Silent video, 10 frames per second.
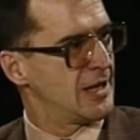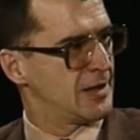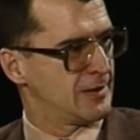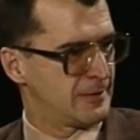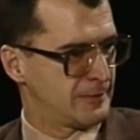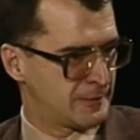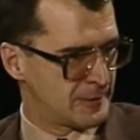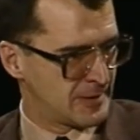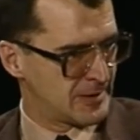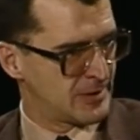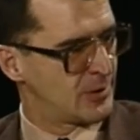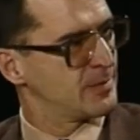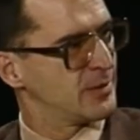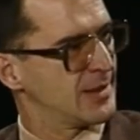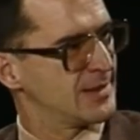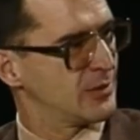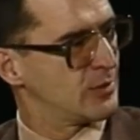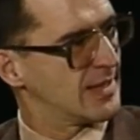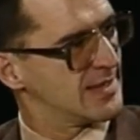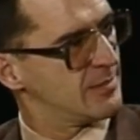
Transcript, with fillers: w gospodarce, która chce być